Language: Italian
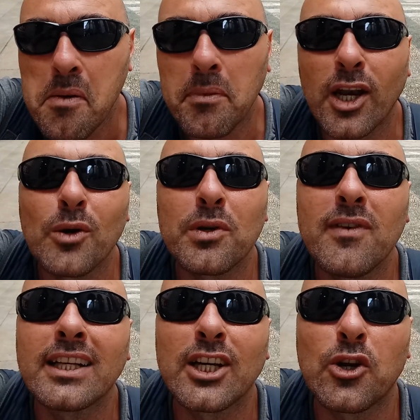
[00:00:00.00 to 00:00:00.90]
mi hanno
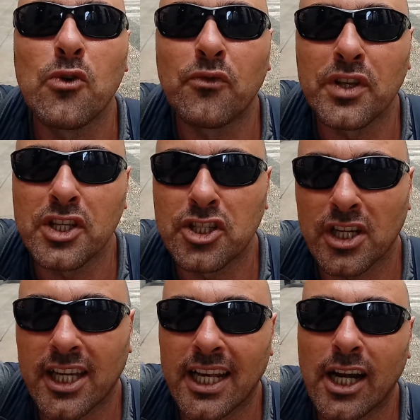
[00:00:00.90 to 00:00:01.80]
provato a
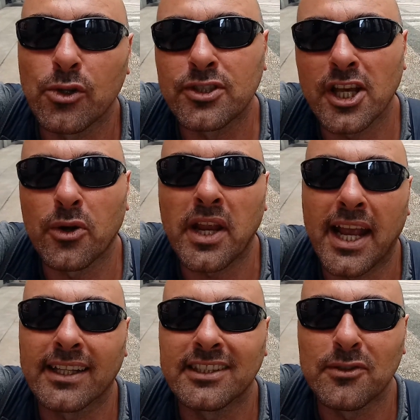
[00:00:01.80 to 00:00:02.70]
convincere che era lo zero
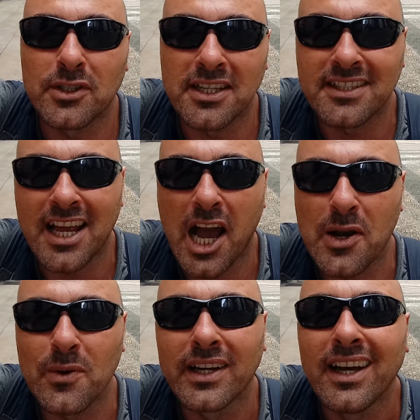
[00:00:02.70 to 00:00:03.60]
negativo del
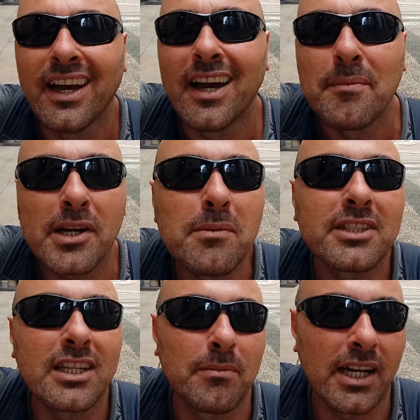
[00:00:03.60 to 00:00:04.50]
sangue però
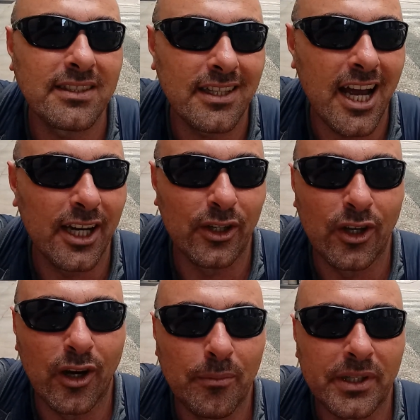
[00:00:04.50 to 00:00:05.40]
mi sembra strano
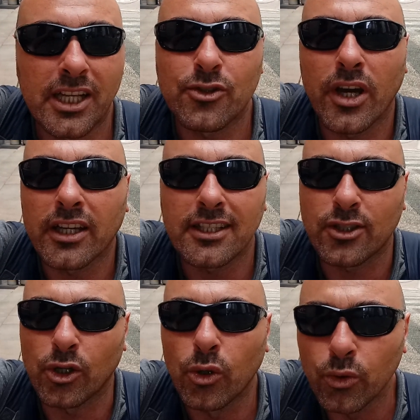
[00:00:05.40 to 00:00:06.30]
no perché cioè che
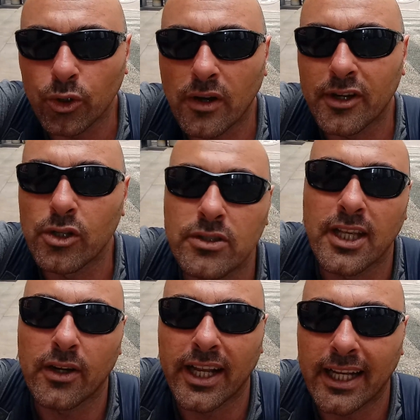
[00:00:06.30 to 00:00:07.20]
sono l'unico a avere lo
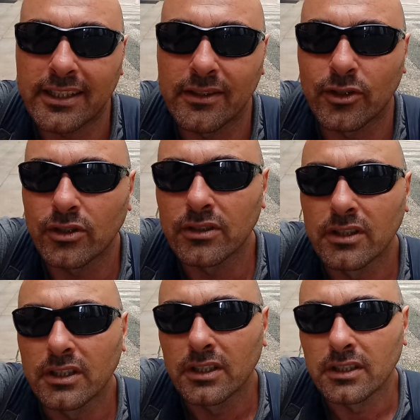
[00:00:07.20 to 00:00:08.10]
zero negativo
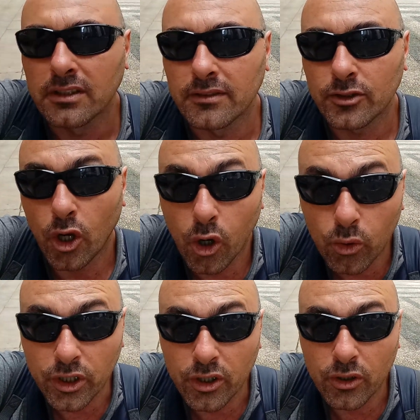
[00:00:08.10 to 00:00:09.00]
sono
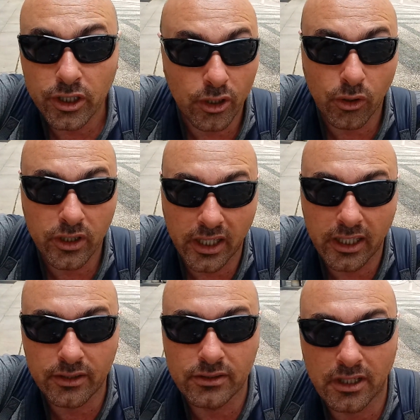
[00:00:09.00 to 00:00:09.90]
l'unico io non
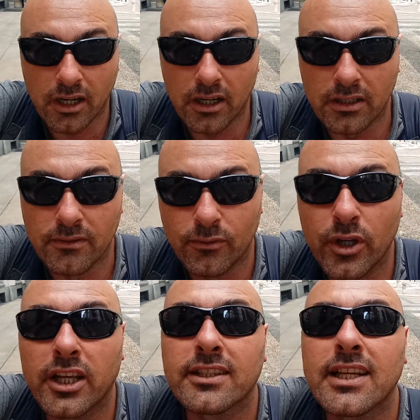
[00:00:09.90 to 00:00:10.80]
credo no
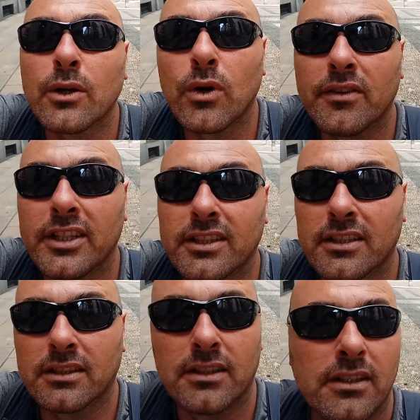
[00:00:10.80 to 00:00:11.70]
voi che sangue avete